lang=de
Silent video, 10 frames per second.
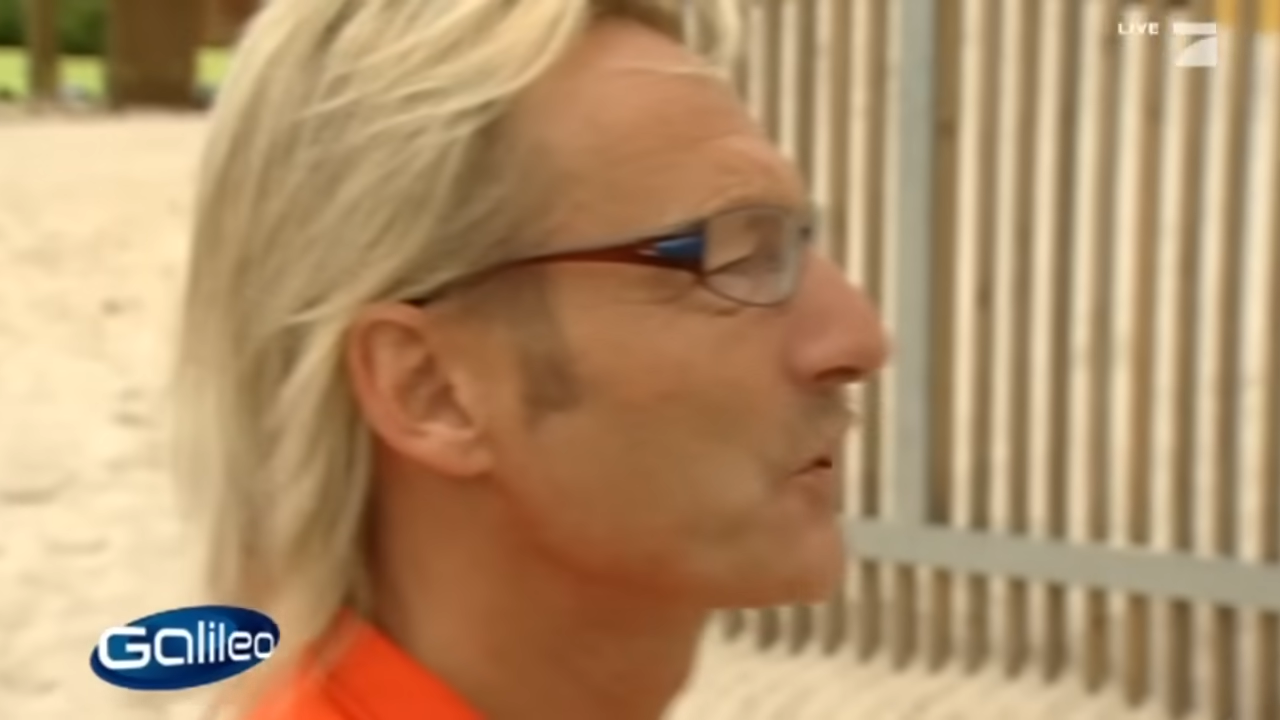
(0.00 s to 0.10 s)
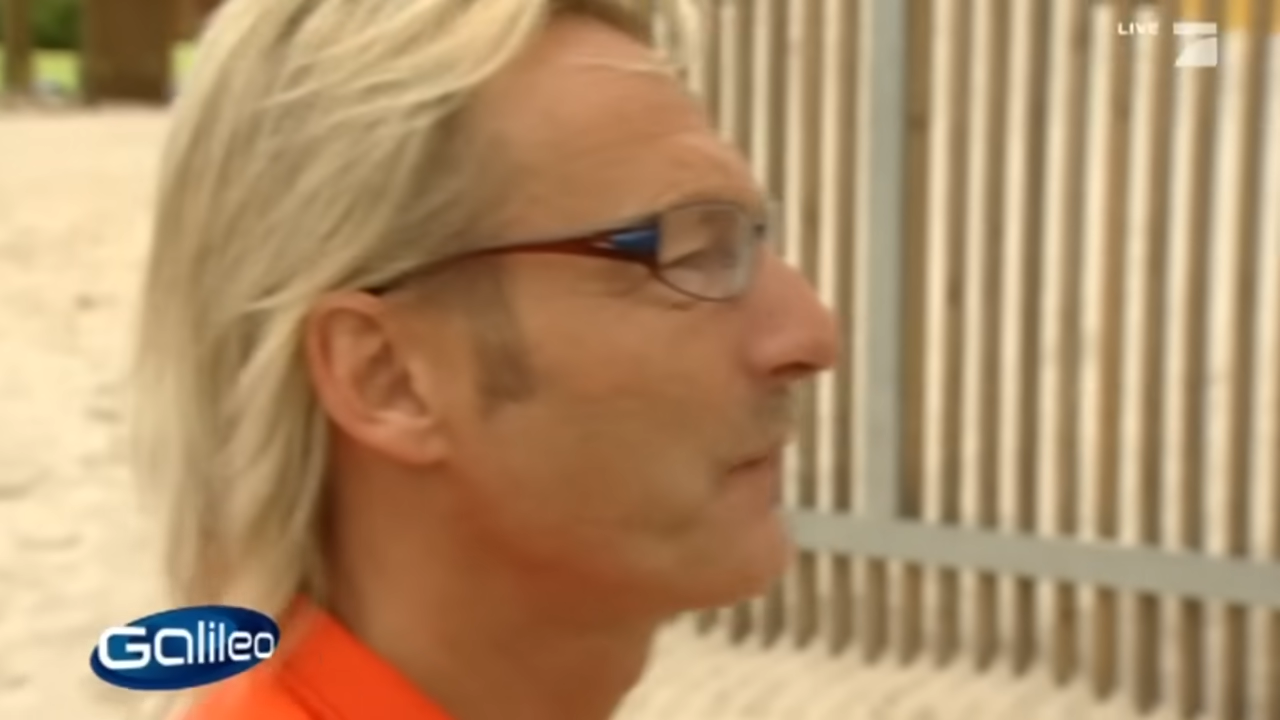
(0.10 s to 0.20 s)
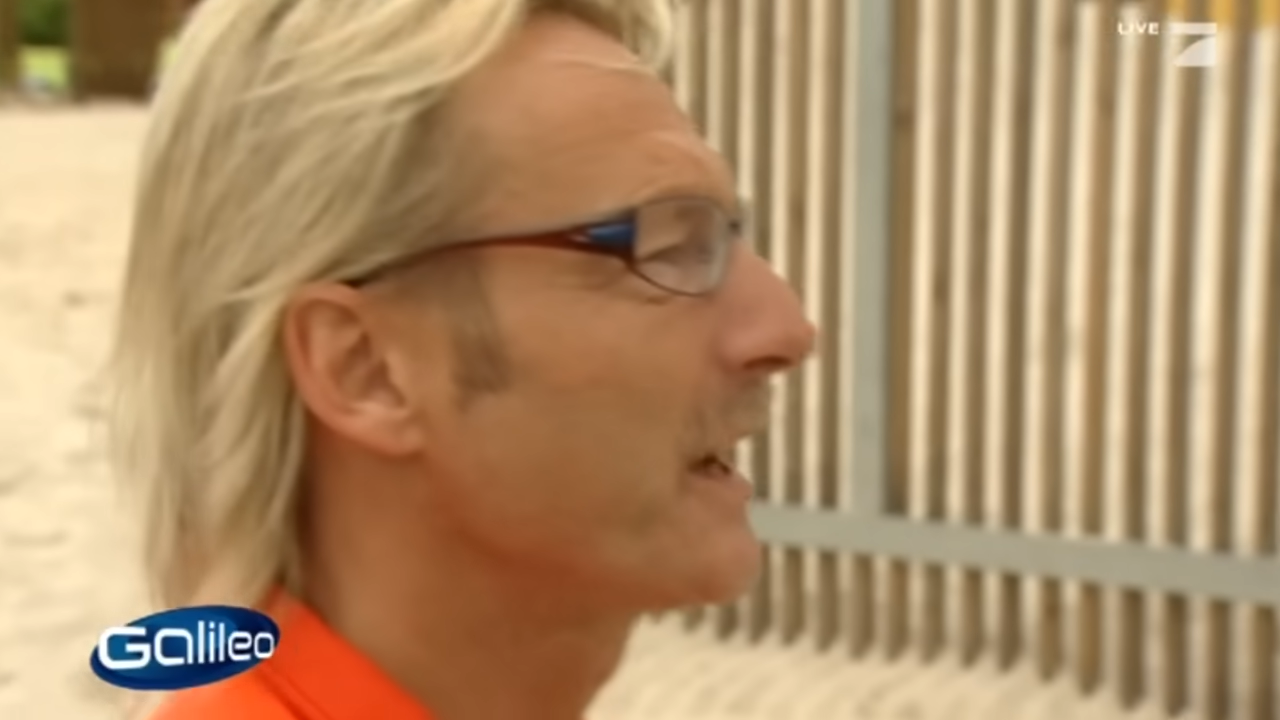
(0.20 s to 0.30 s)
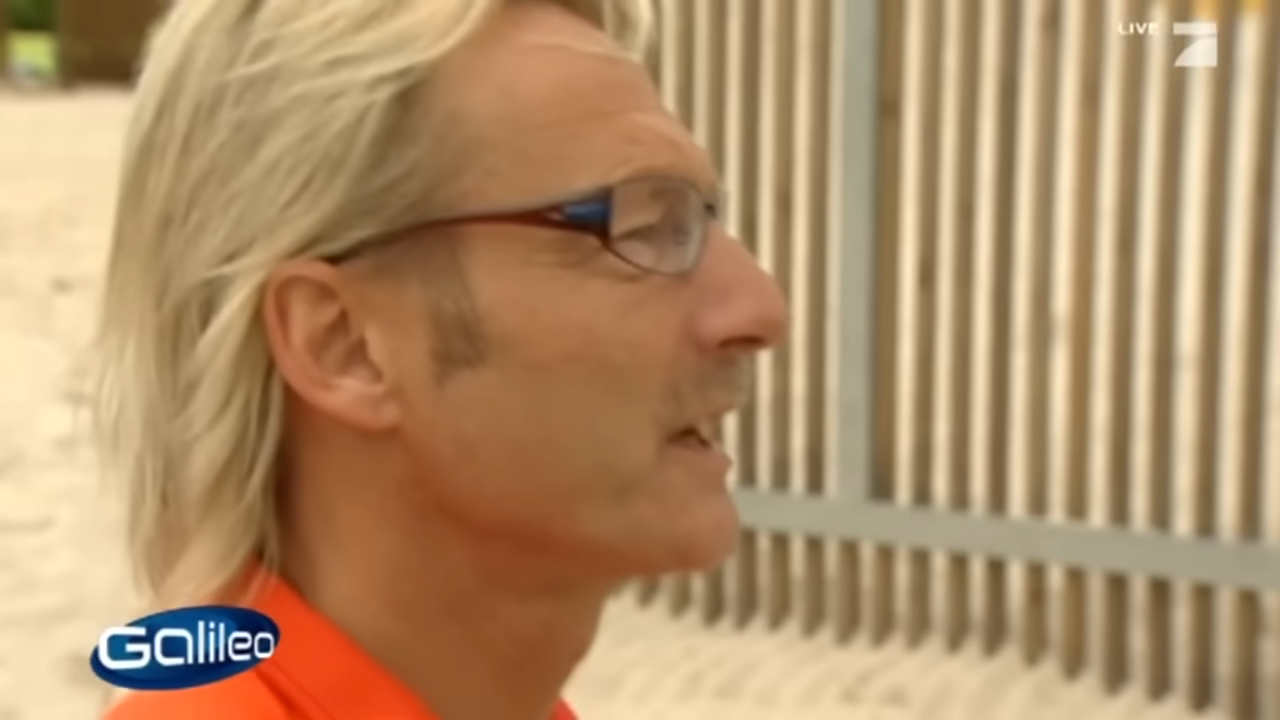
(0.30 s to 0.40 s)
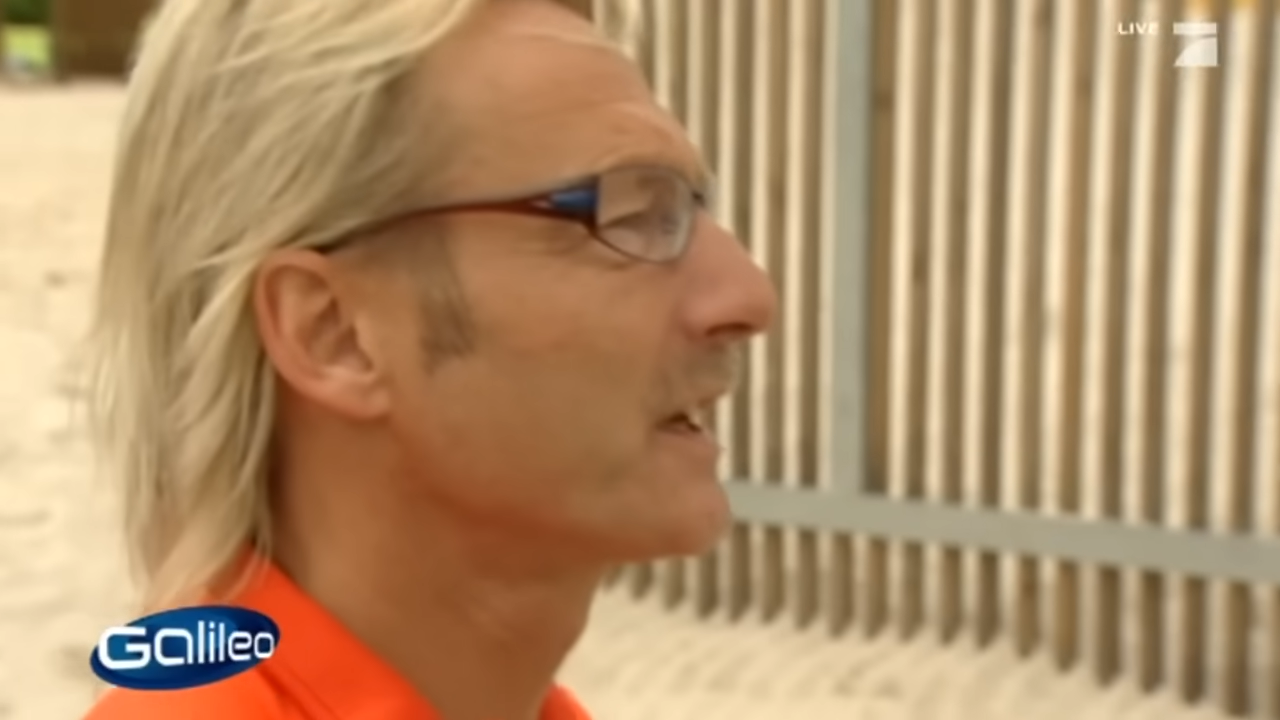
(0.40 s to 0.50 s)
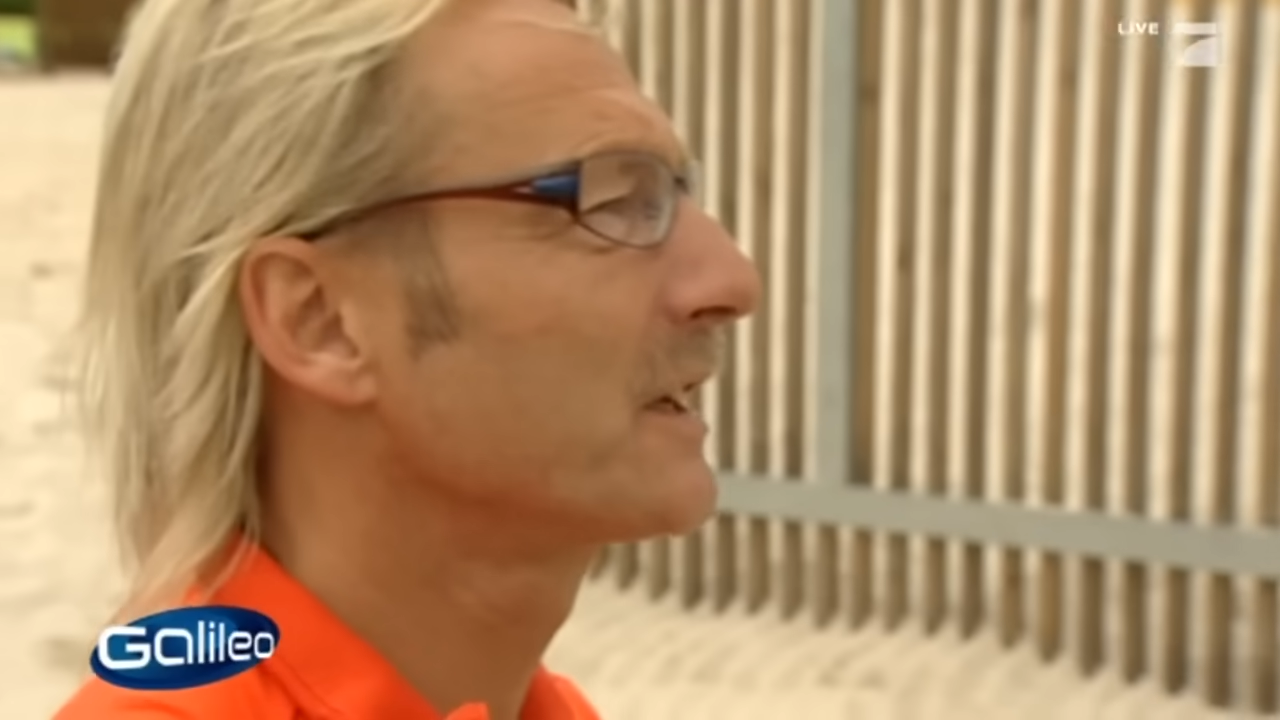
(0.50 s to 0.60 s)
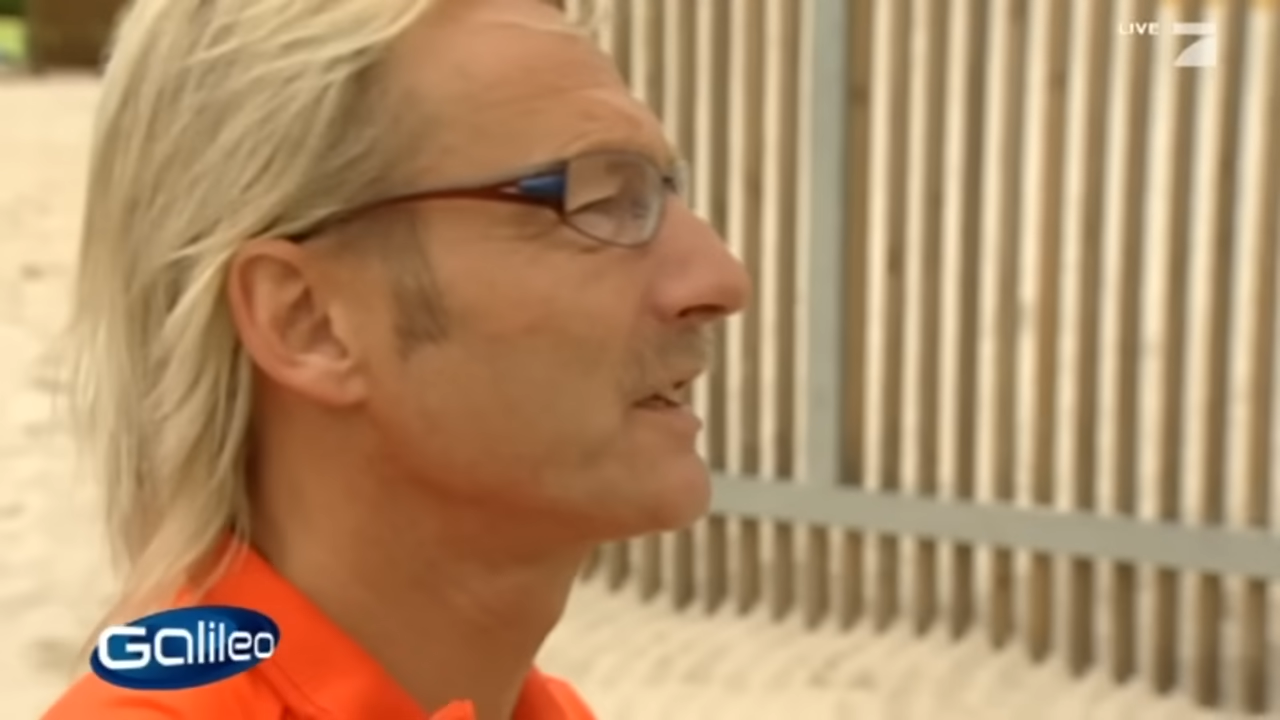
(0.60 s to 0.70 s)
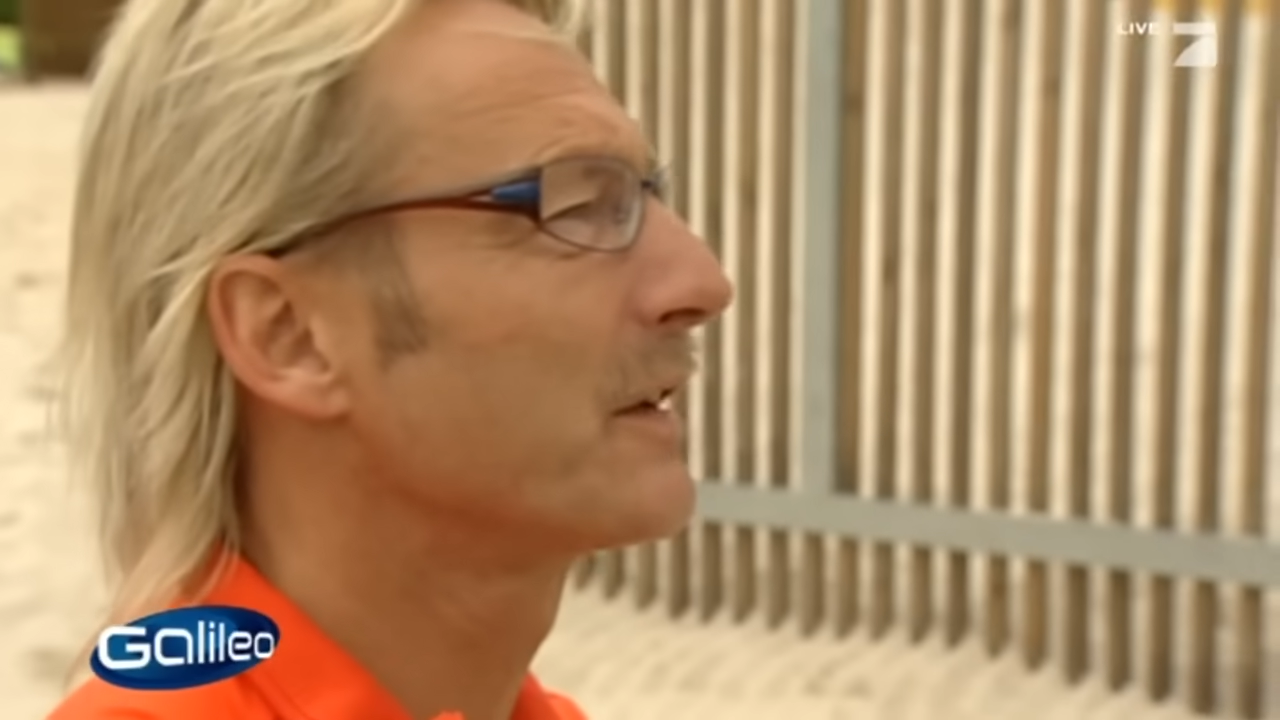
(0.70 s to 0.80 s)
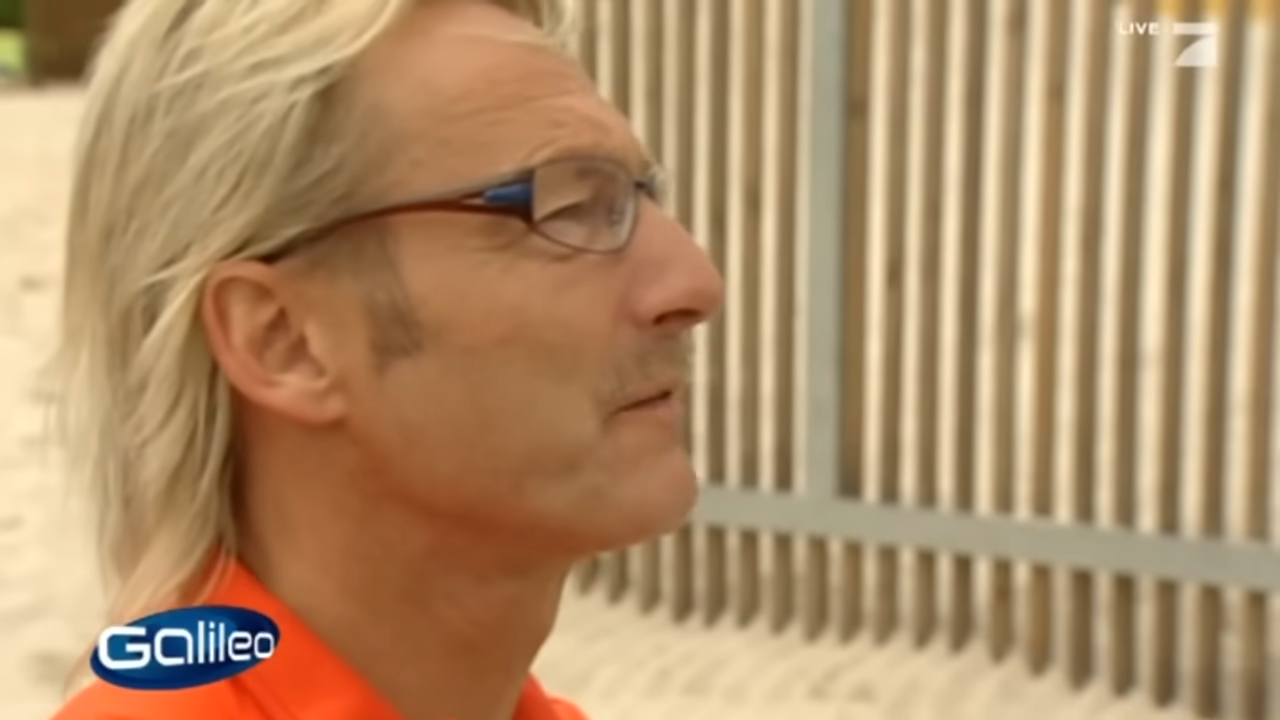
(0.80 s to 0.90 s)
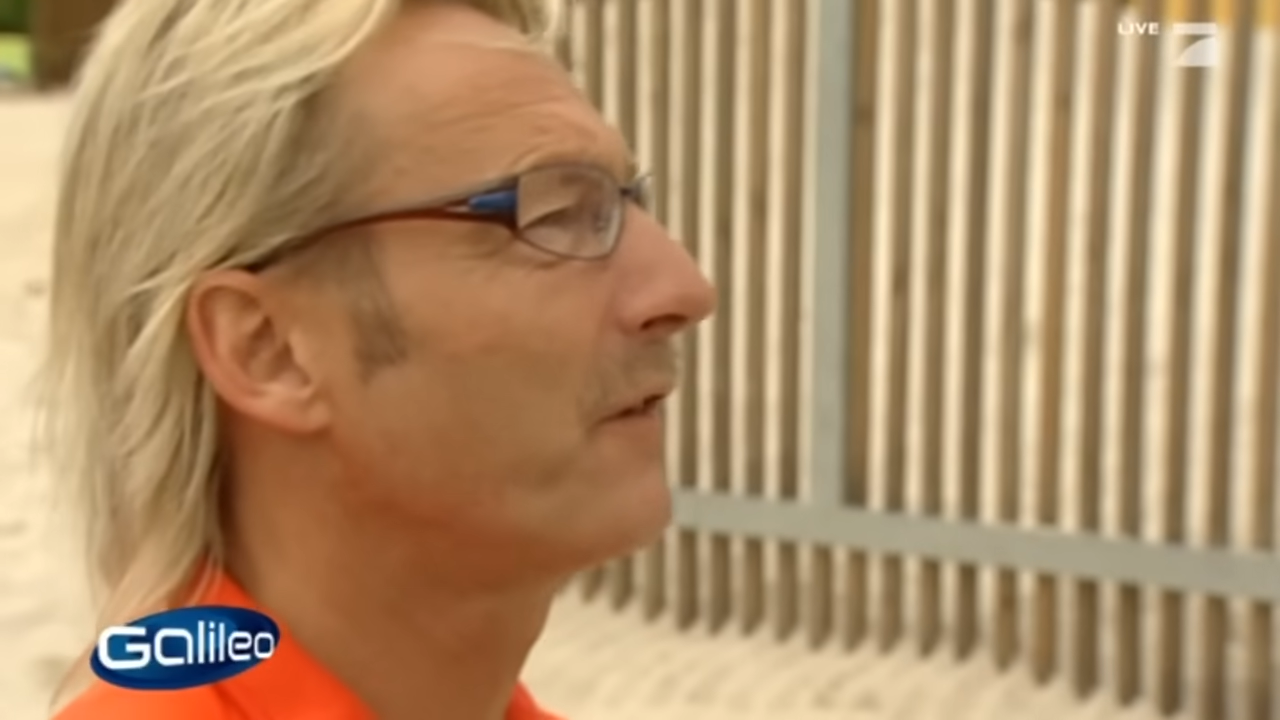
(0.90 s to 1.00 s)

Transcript: wir später die richtige